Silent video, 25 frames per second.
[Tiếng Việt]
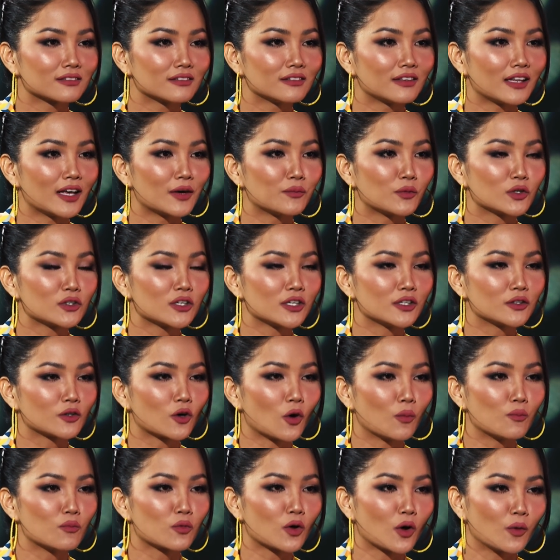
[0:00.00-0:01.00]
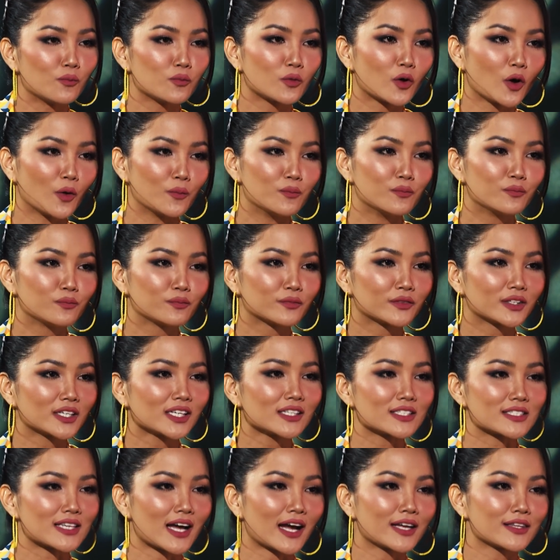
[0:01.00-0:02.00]
là mỗi người cụm cụm cụm
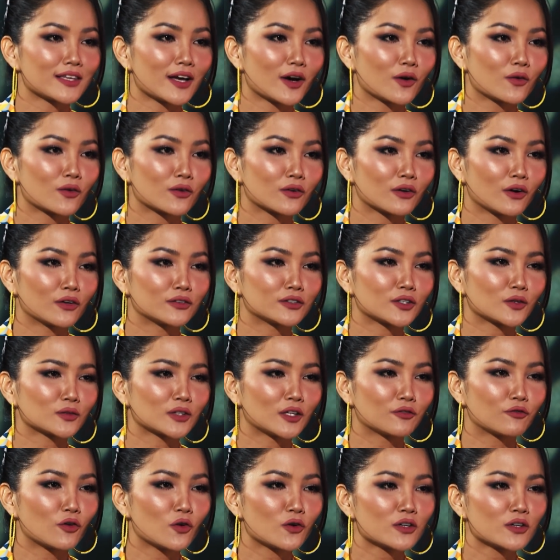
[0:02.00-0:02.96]
rất là xa nhau còn trong thành à.